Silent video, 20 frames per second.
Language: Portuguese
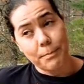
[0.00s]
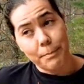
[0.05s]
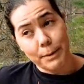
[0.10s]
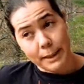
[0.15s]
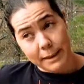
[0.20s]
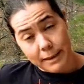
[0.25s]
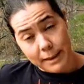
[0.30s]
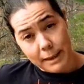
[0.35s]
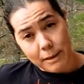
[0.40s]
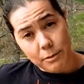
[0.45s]

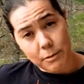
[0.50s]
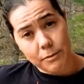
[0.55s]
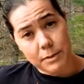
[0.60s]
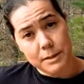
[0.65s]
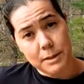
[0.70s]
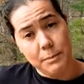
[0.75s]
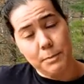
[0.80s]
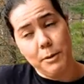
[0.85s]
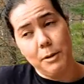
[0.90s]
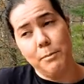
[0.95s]
Pretendo
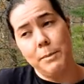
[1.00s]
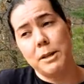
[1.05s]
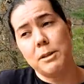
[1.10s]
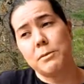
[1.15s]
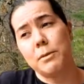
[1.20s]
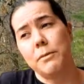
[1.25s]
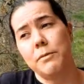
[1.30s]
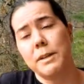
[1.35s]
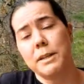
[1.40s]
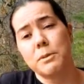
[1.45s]
fazer pelo
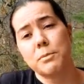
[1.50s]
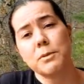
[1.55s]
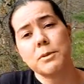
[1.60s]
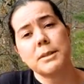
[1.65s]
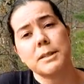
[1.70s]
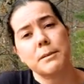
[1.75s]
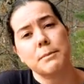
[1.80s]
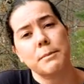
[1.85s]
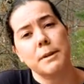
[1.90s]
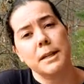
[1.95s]
menos uma vez por
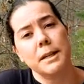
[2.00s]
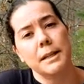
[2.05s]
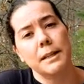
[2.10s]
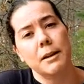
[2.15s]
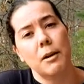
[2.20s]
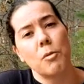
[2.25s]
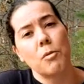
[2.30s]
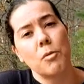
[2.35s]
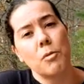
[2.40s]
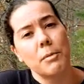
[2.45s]

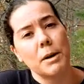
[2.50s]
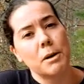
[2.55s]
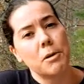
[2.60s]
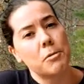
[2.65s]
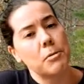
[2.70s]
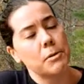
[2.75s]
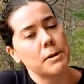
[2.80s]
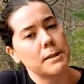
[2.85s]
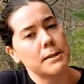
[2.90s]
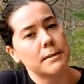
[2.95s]
semana alguma
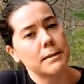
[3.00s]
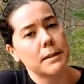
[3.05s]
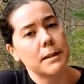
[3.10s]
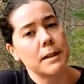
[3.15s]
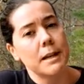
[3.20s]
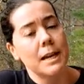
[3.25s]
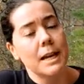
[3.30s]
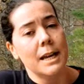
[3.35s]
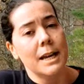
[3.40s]
coisa.